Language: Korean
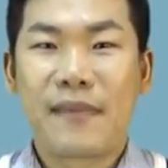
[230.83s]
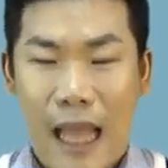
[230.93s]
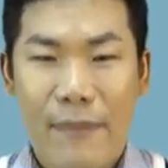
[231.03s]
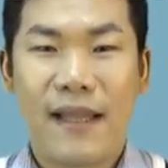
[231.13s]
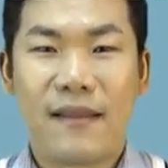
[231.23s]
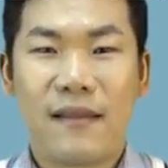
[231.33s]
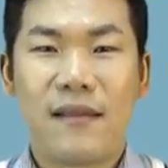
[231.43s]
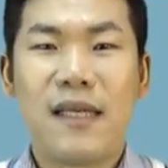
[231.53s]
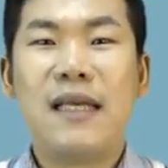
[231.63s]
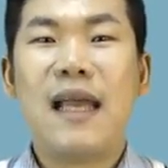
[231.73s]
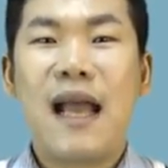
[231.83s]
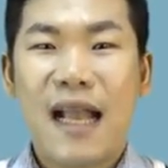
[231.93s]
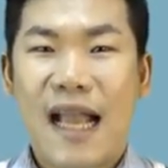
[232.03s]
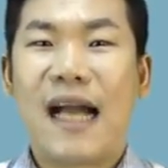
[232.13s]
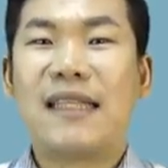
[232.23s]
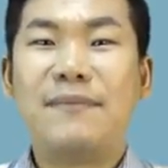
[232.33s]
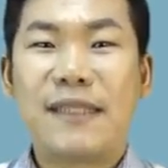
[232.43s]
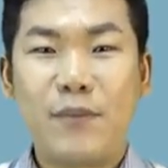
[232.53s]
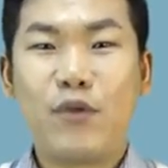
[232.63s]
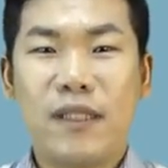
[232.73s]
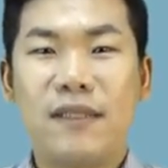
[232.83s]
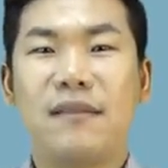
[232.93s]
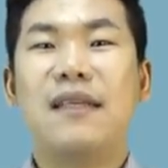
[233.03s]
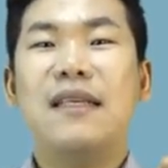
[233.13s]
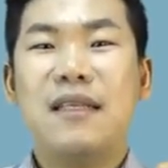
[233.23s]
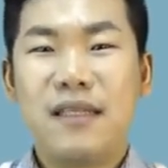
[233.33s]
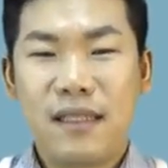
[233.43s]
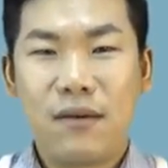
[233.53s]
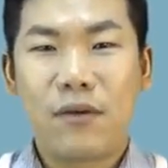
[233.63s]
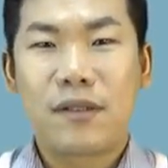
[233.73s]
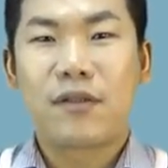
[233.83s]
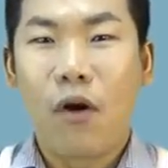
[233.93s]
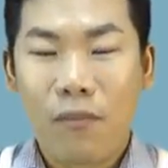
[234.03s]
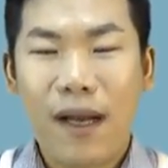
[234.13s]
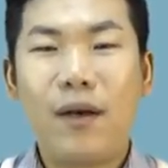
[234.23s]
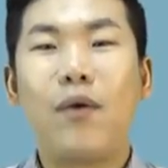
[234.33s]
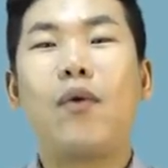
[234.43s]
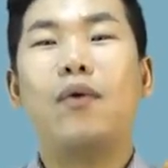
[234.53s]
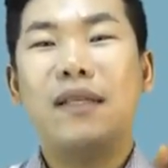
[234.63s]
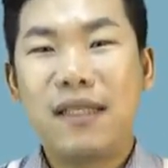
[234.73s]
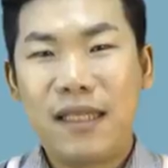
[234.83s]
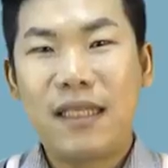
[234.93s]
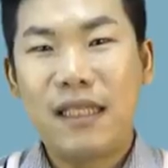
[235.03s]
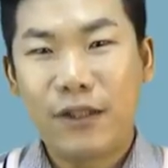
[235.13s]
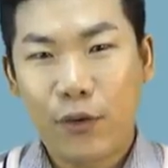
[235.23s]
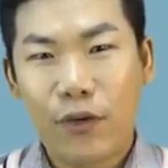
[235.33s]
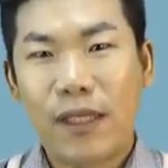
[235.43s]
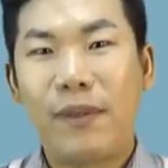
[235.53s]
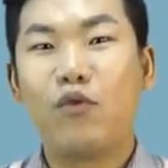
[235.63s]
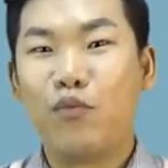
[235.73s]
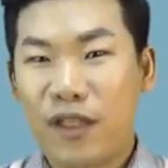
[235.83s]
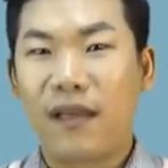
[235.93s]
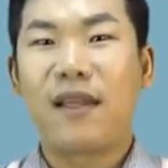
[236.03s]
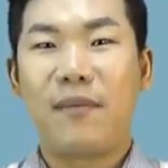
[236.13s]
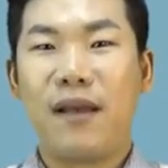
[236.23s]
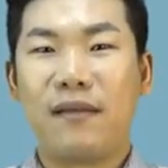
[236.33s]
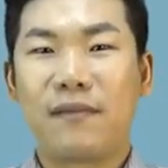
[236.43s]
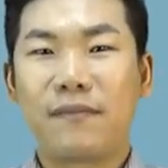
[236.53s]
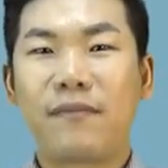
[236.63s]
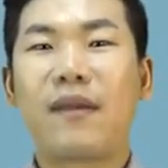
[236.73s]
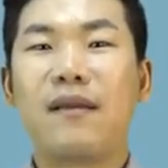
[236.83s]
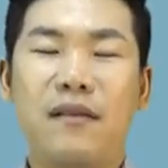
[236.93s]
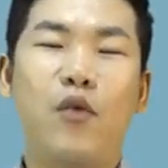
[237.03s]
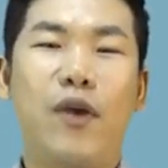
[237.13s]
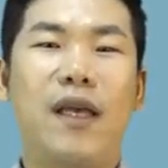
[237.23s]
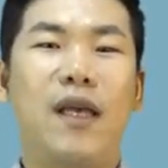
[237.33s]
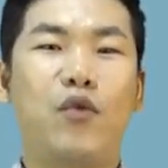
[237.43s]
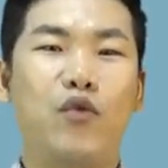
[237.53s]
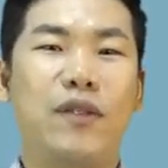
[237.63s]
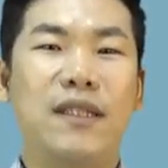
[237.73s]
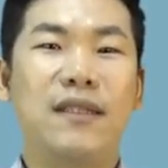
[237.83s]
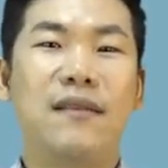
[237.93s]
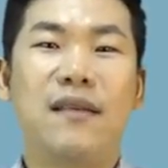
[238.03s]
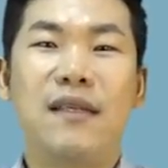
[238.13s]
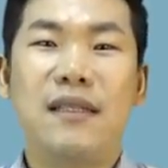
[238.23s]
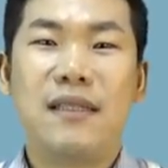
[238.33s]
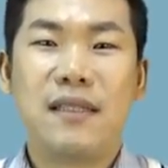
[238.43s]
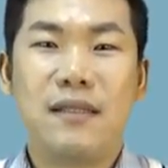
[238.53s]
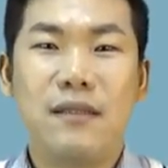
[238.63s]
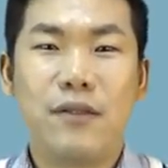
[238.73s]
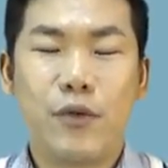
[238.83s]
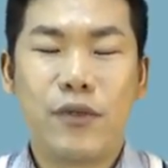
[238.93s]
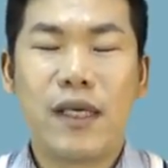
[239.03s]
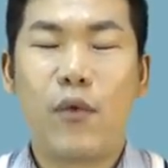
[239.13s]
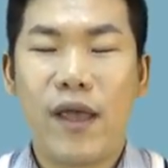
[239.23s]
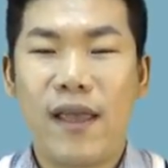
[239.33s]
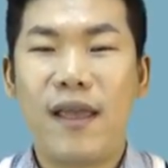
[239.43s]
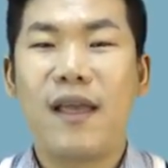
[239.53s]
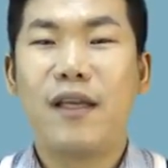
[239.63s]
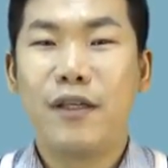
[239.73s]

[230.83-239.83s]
다만 강남 3구는 정말로 실수요자만 움직였다면 그 외의 구들은 실수요자 외에